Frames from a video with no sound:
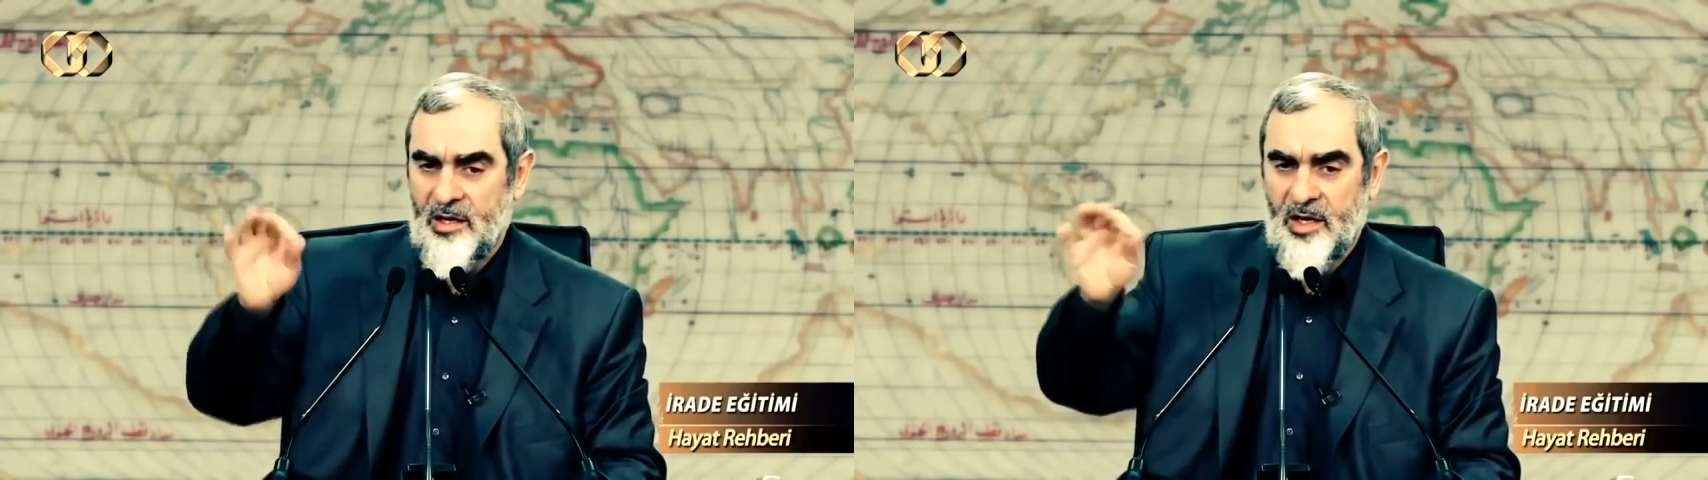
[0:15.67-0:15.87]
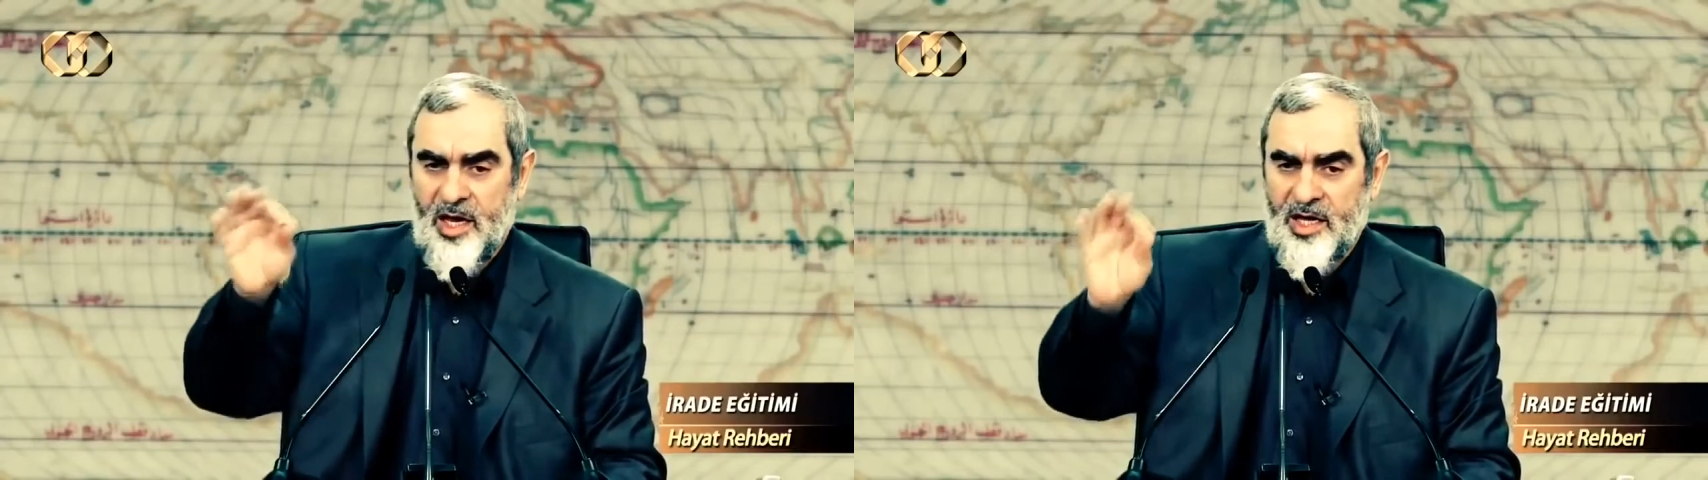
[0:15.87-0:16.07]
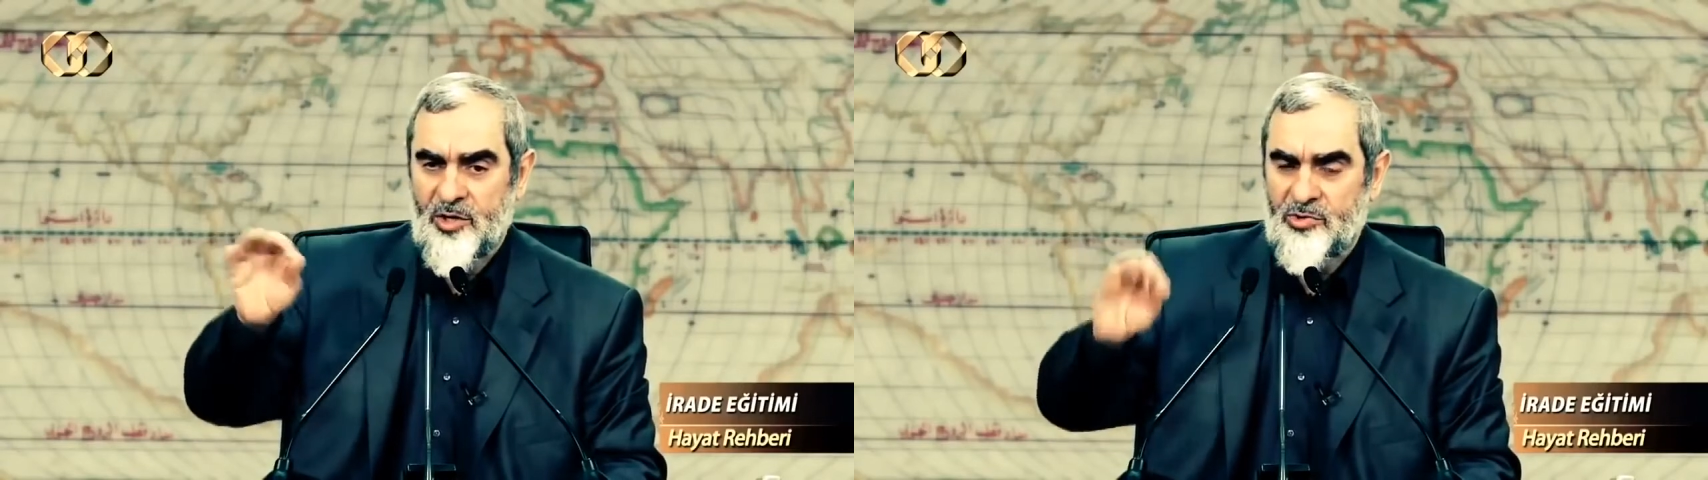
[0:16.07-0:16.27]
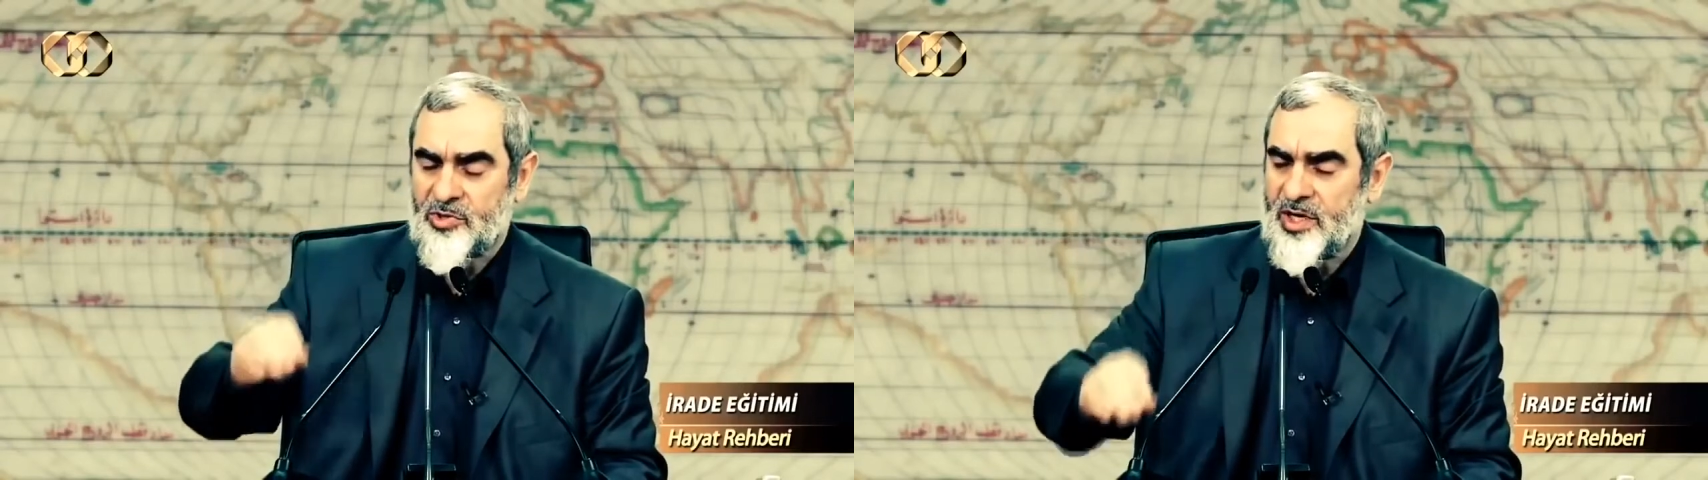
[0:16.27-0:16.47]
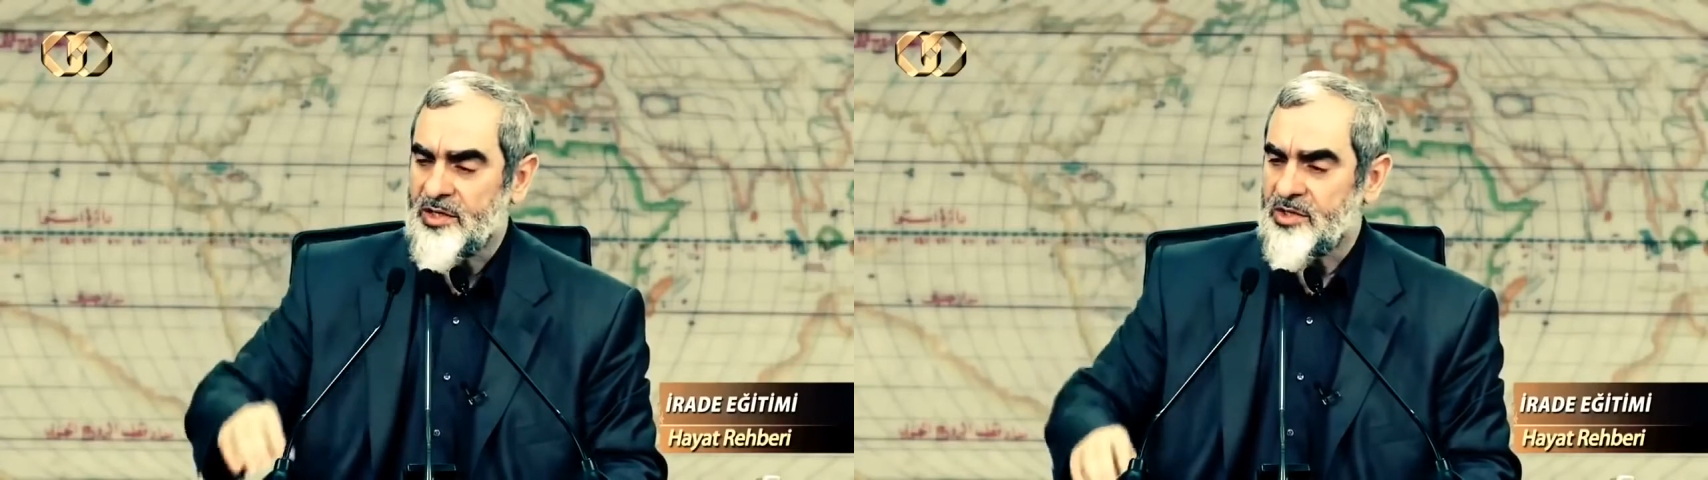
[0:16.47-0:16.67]
Allah'a
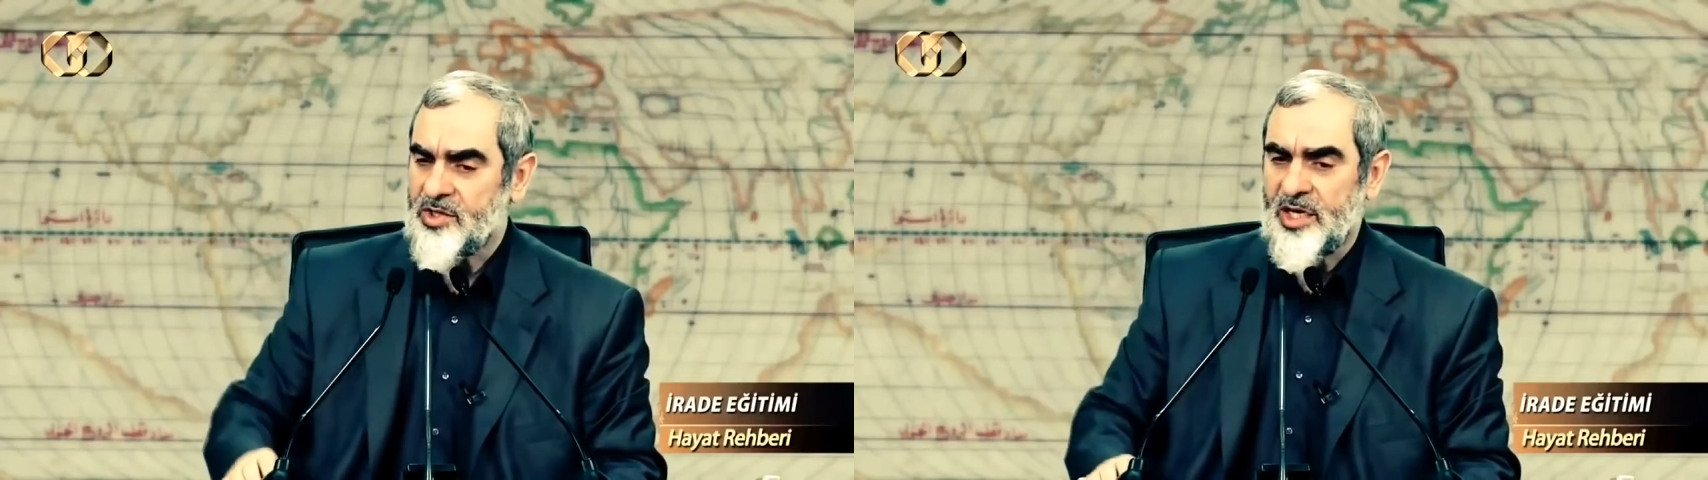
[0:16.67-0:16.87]
götüren